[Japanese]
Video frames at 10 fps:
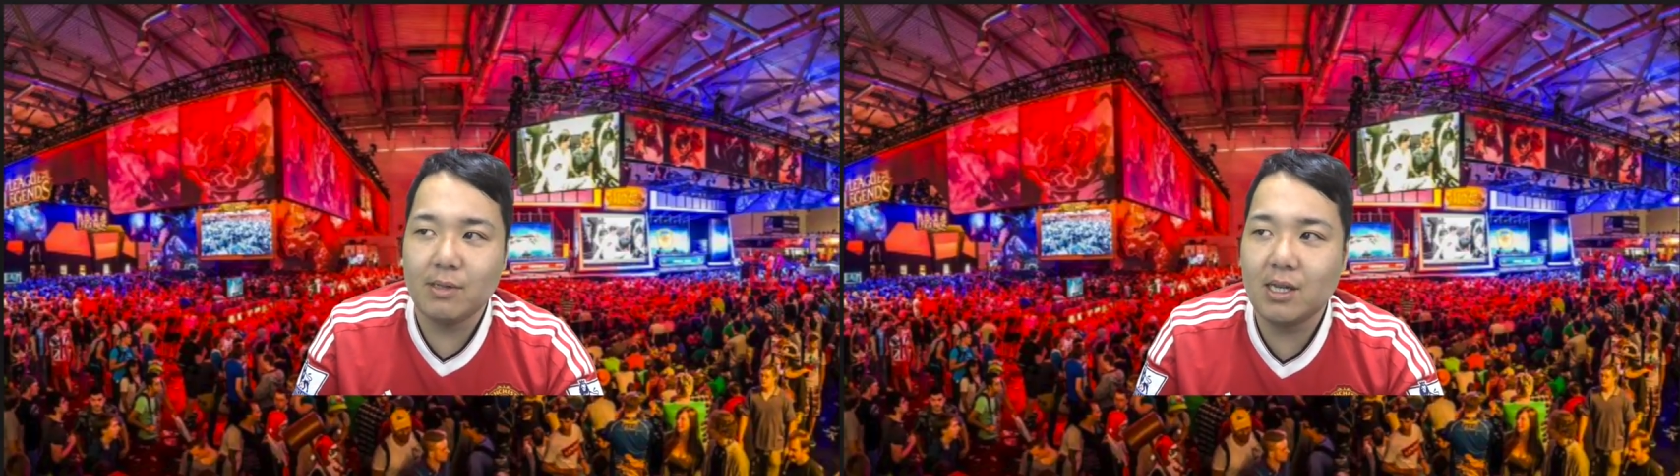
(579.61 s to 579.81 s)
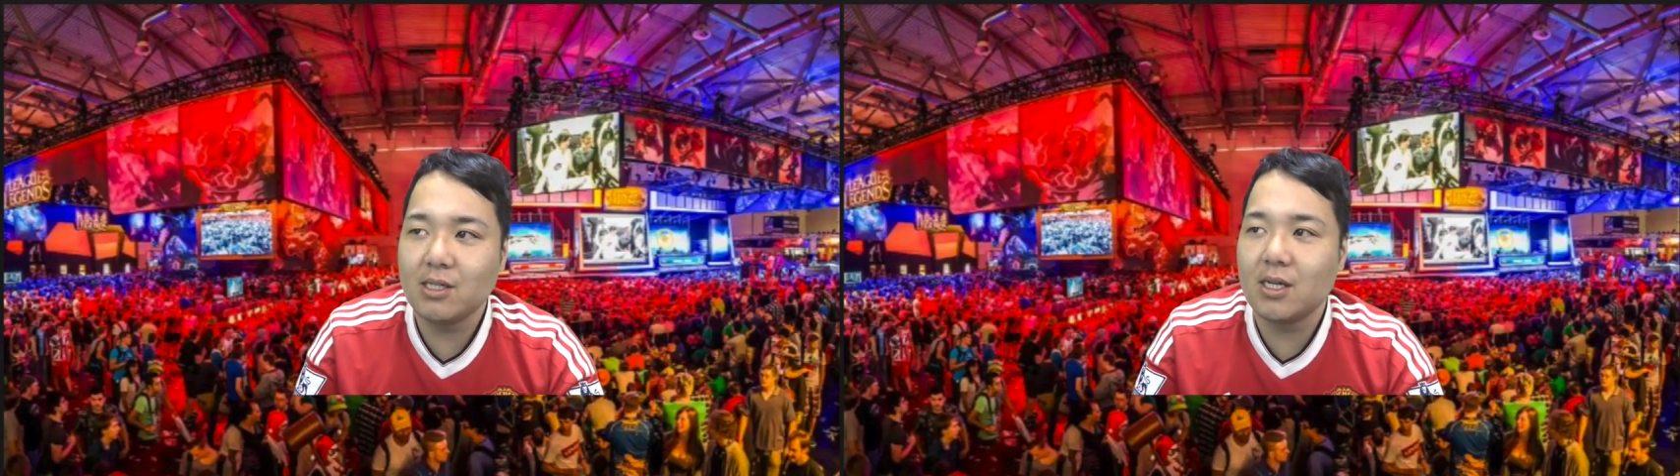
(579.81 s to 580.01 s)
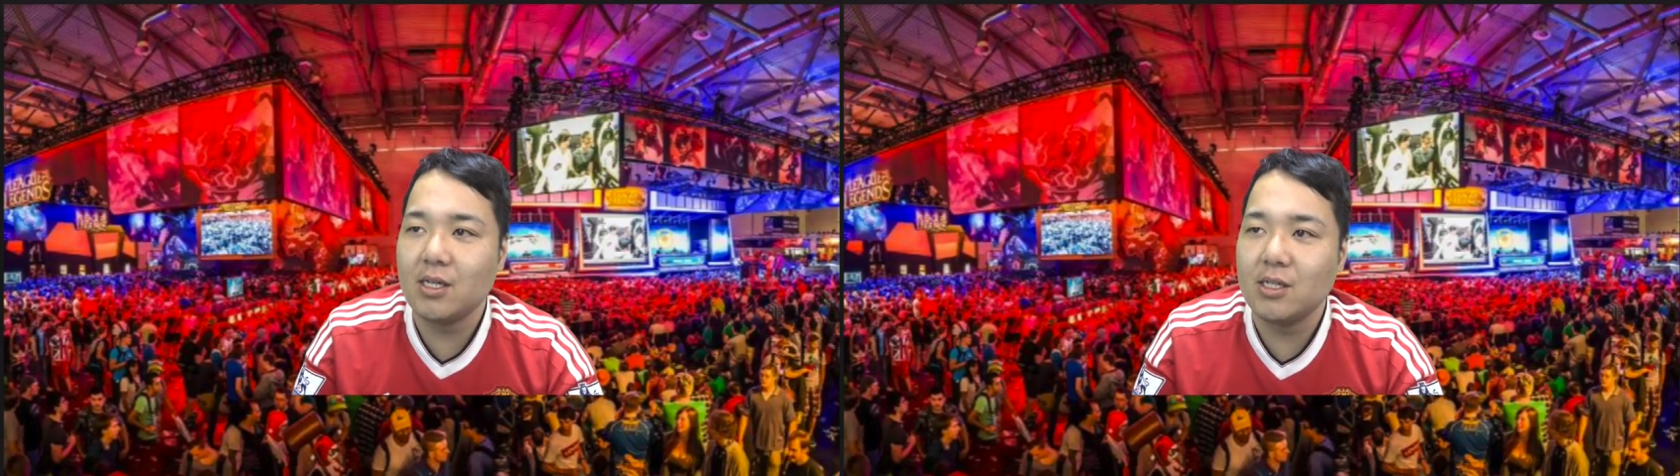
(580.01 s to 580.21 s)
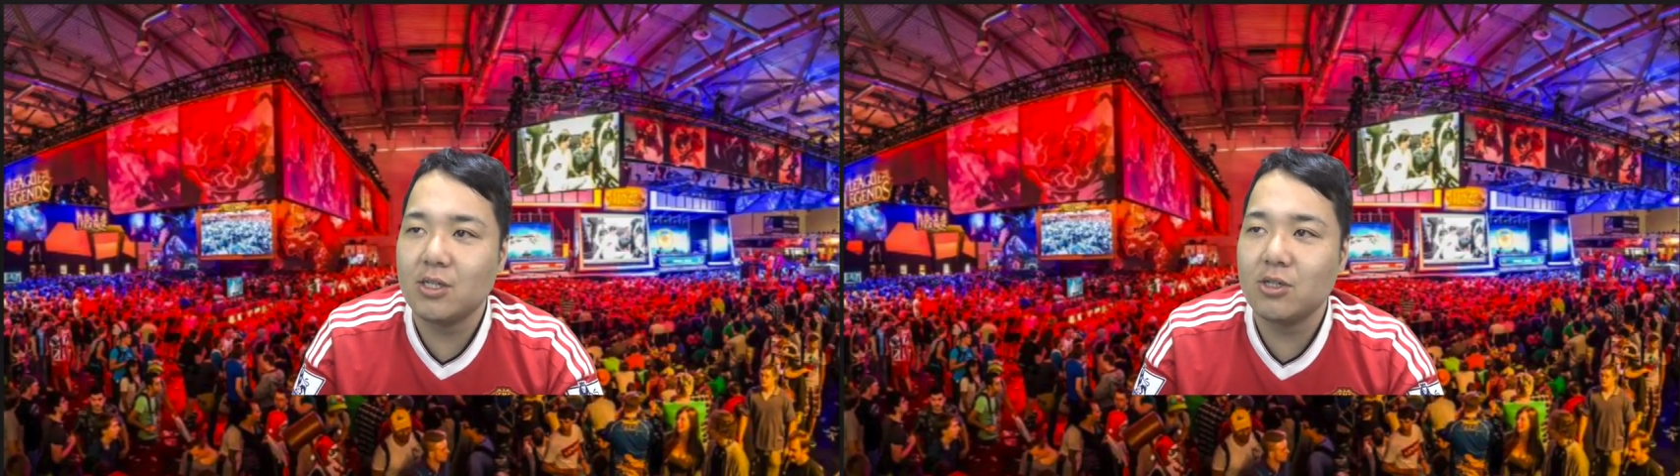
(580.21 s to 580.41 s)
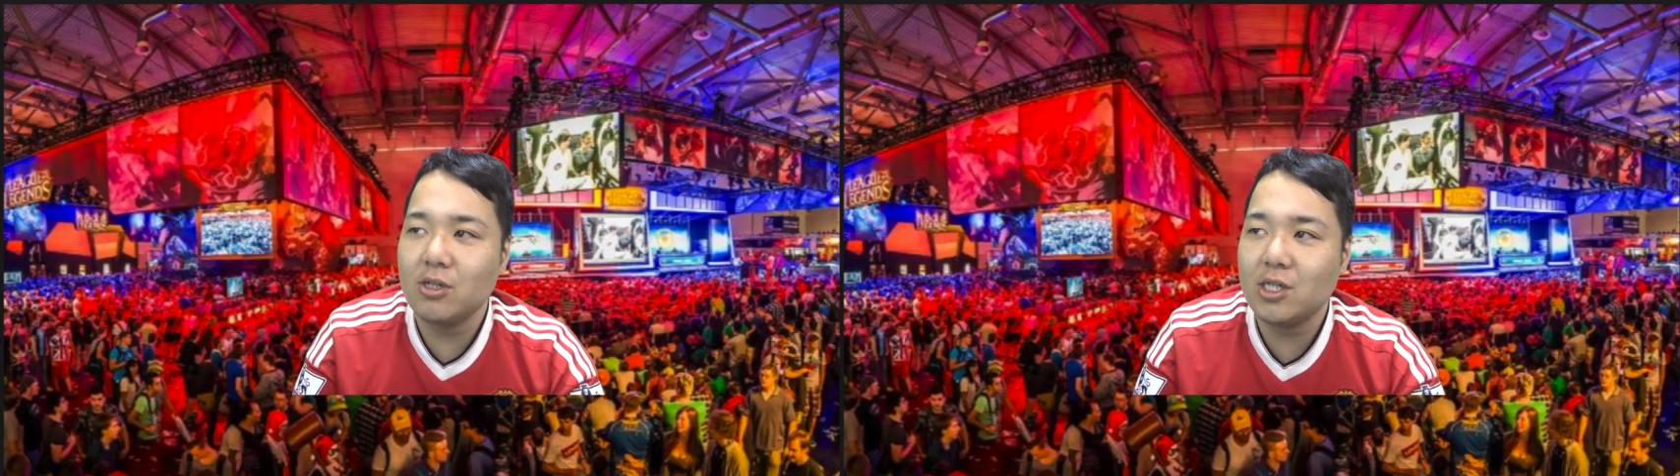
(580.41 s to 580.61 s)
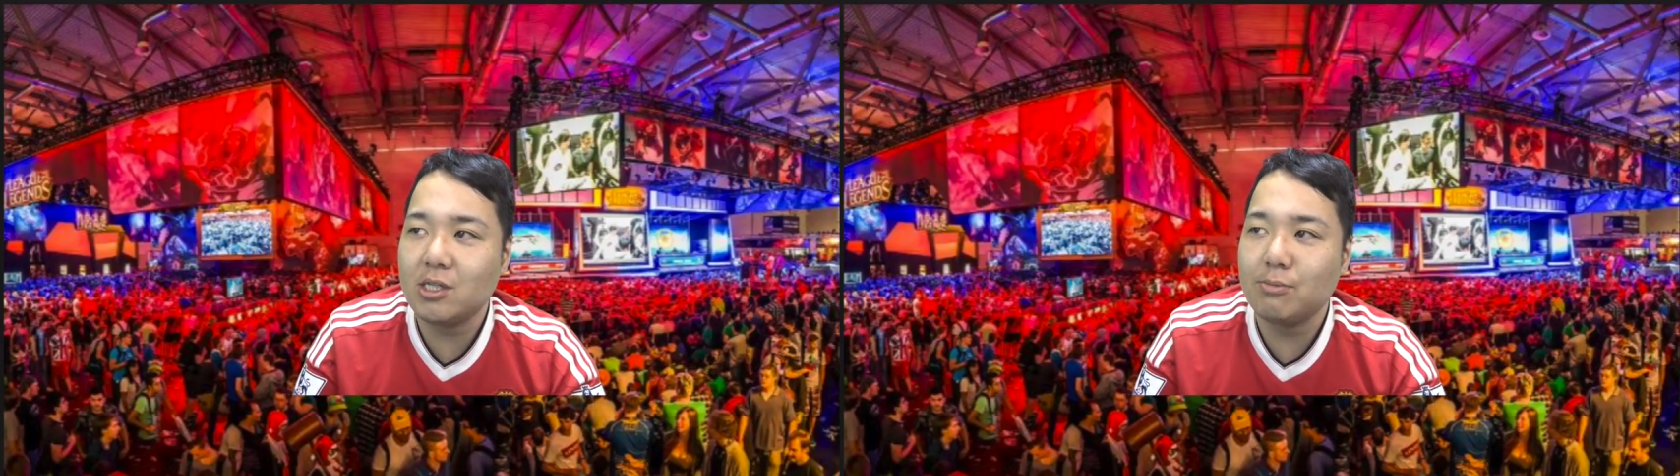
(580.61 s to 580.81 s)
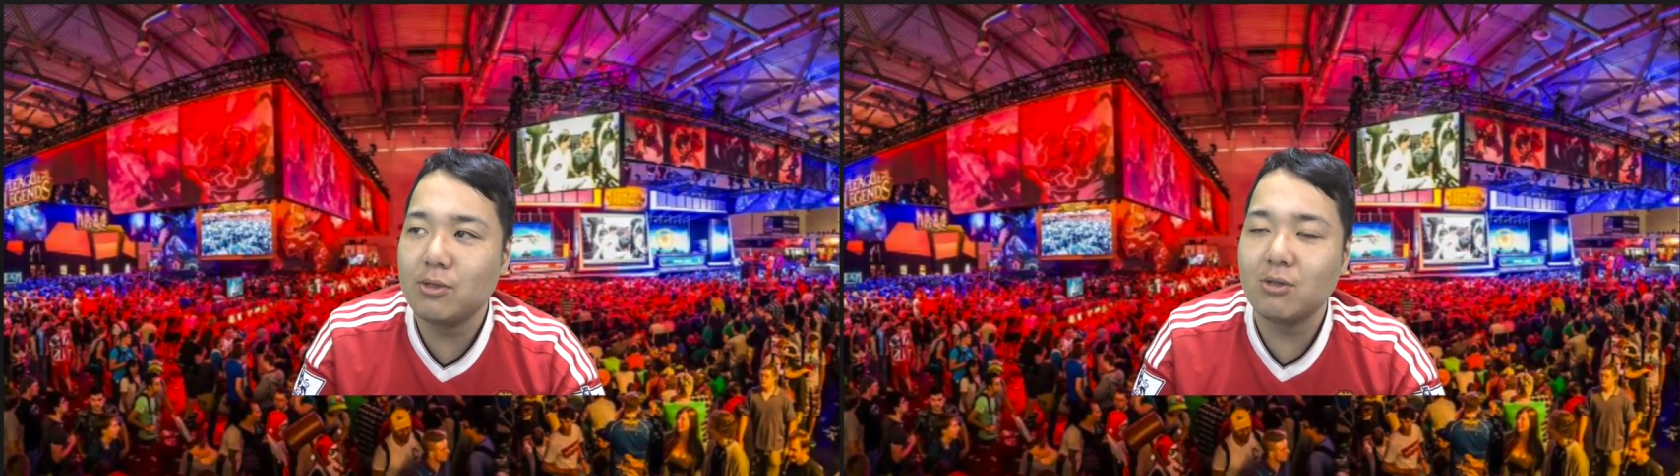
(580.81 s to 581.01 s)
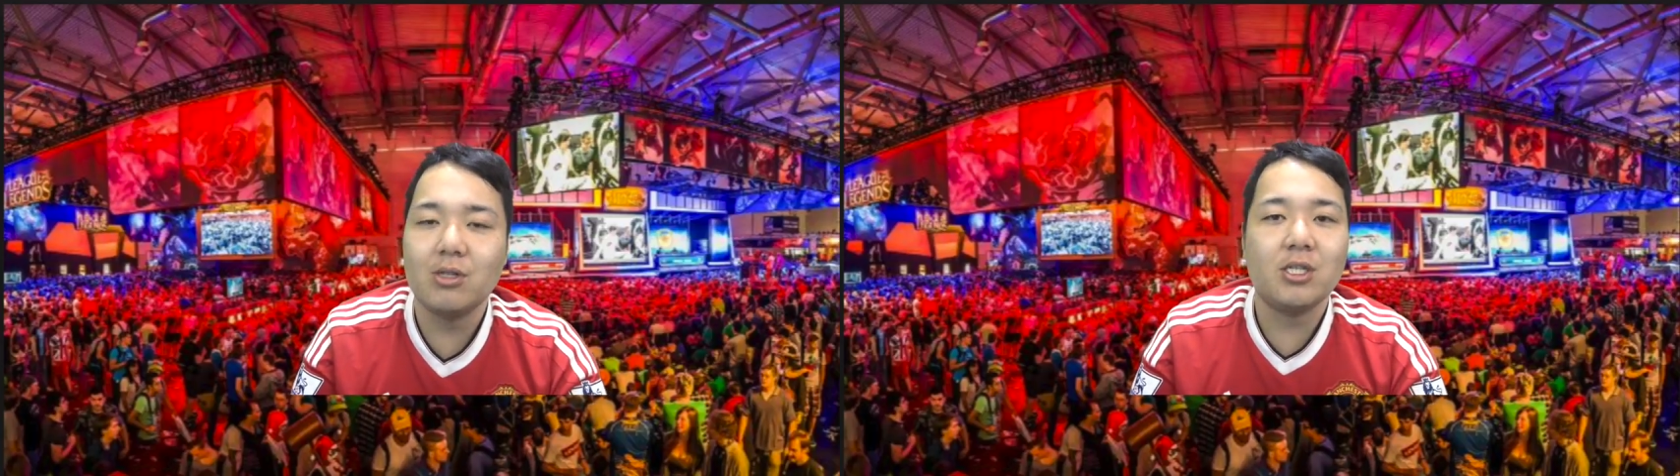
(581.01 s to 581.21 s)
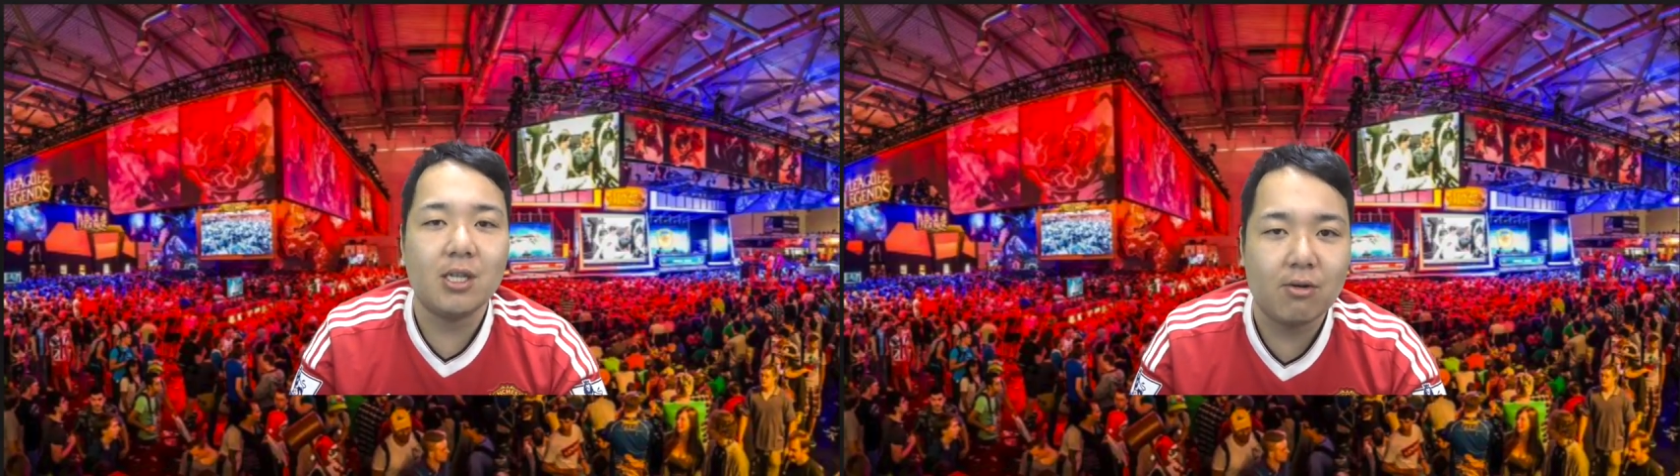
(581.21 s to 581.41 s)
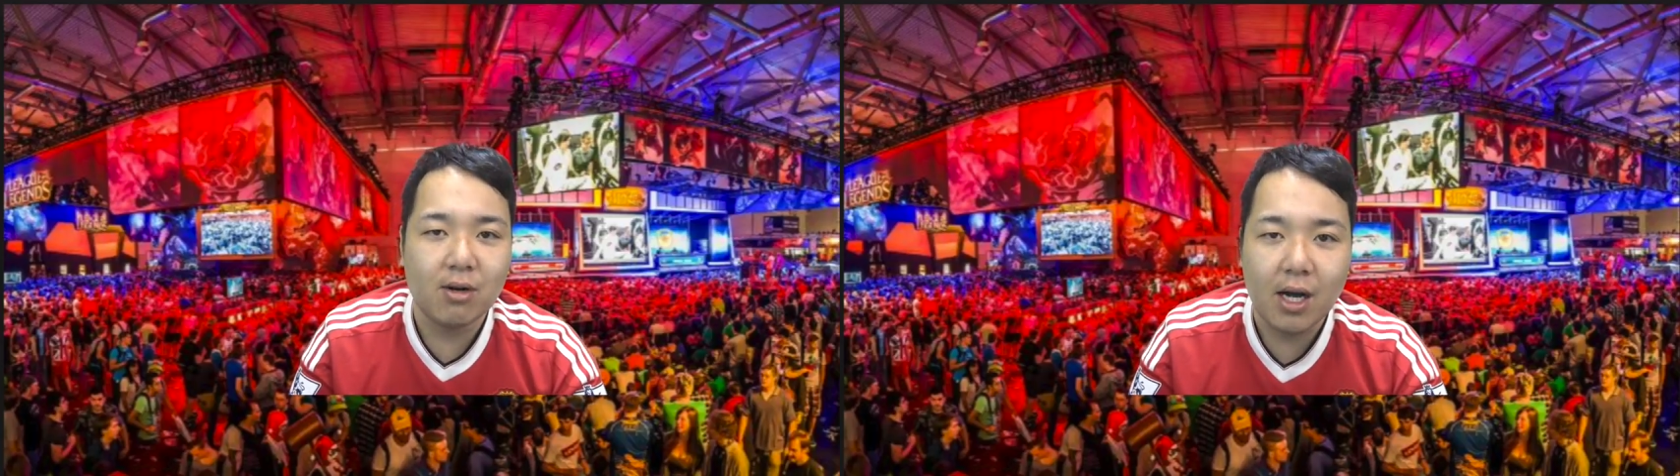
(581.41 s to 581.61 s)
まあ確かに11分の
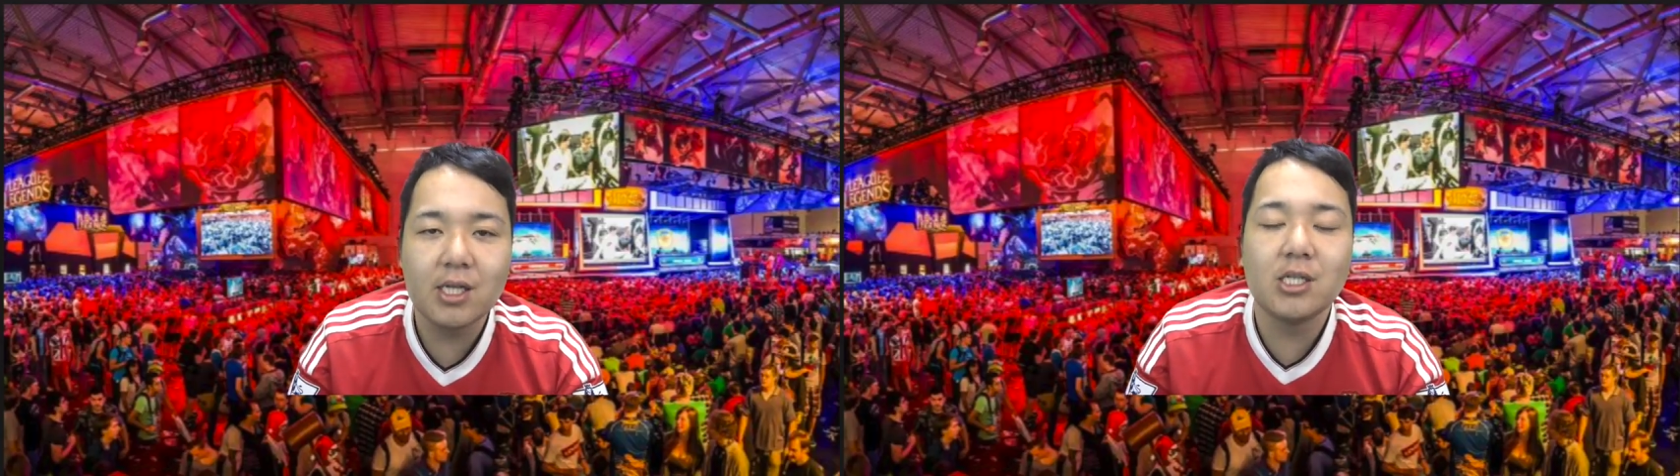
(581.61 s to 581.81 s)
1なのか、